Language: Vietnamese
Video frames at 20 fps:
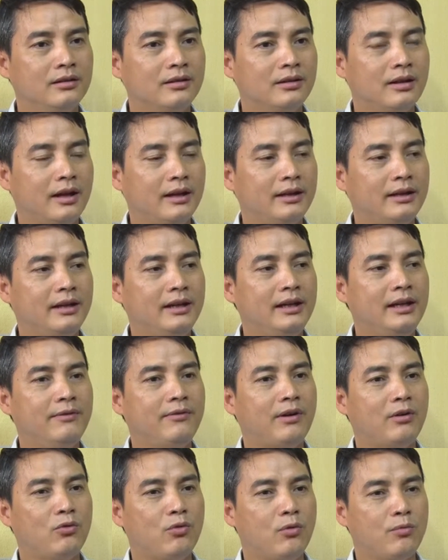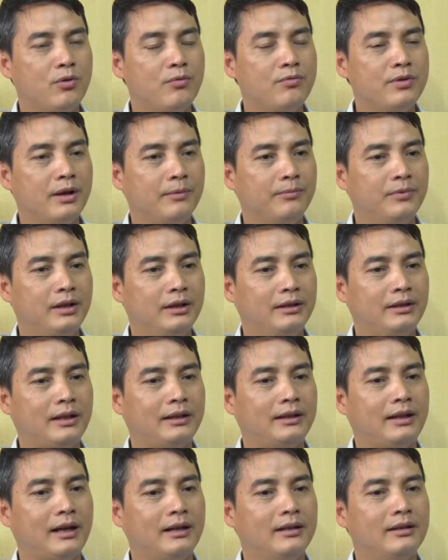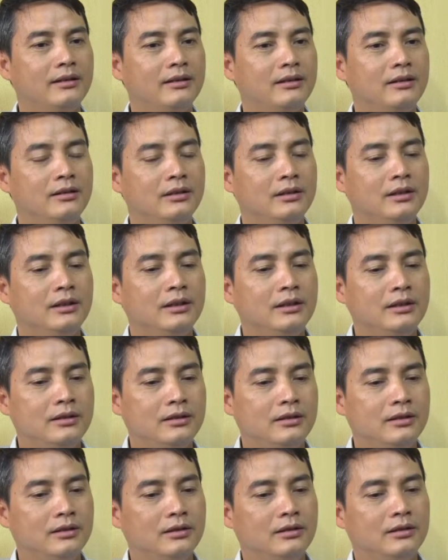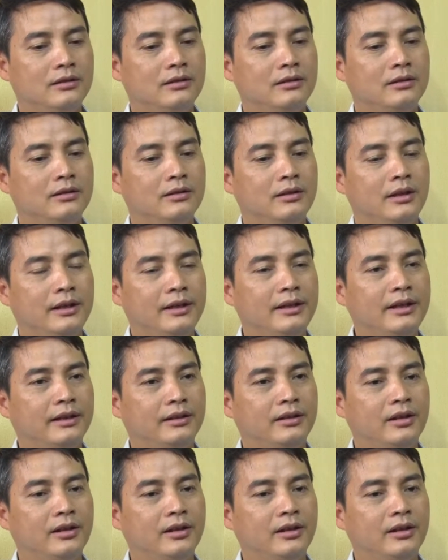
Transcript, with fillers: đấy khi vào cụm công nghiệp thì tất cả những uh, hiện